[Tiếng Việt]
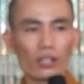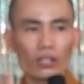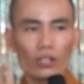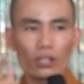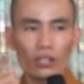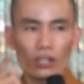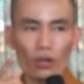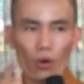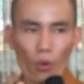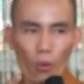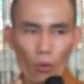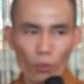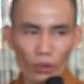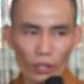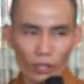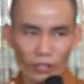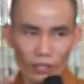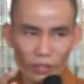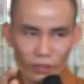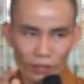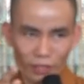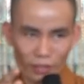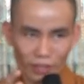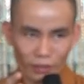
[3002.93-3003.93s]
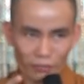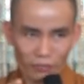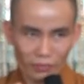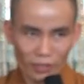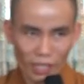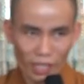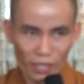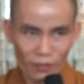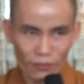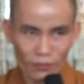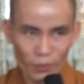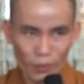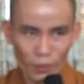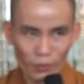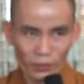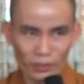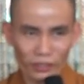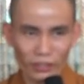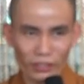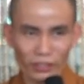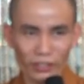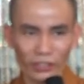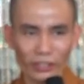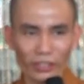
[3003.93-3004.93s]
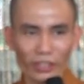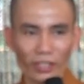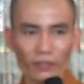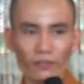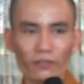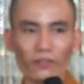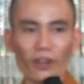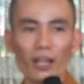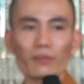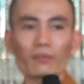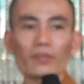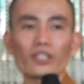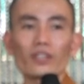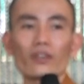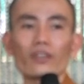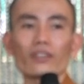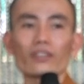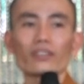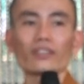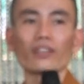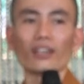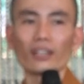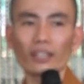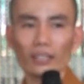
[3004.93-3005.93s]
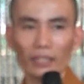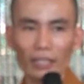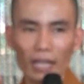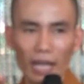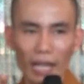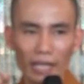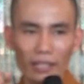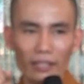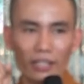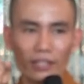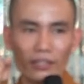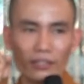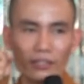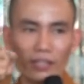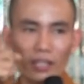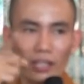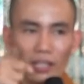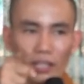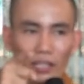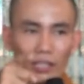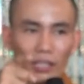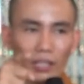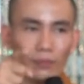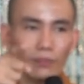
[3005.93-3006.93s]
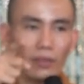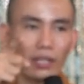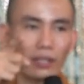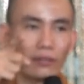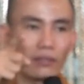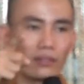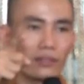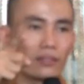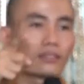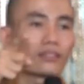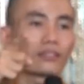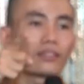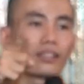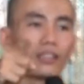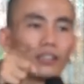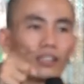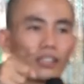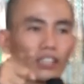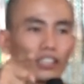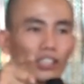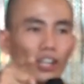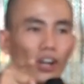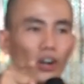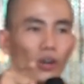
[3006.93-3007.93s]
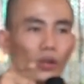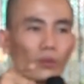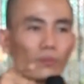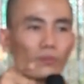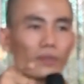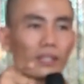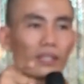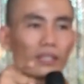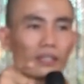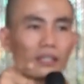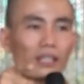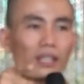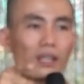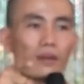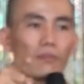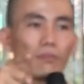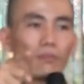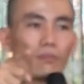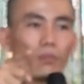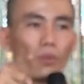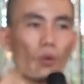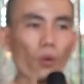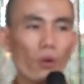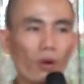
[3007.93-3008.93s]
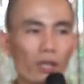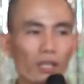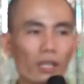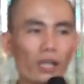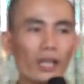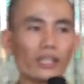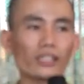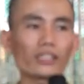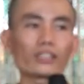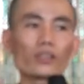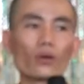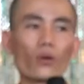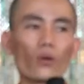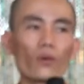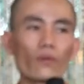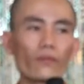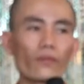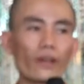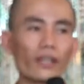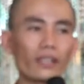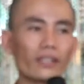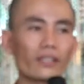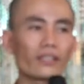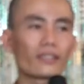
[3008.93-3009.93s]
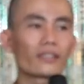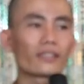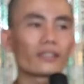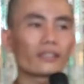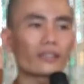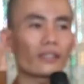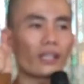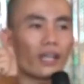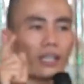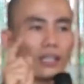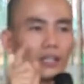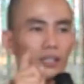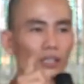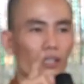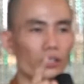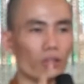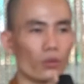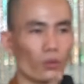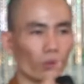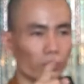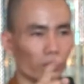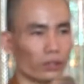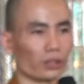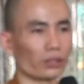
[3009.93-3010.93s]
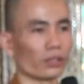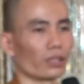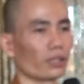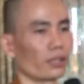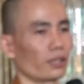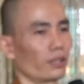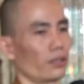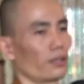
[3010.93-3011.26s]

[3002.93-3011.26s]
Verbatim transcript: Khổ là do ta không thấy vô thường, cho nên Phật mới nói ngược lại để trị cái bệnh thường còn của mình. Muốn hết khổ phải thấy vô thường.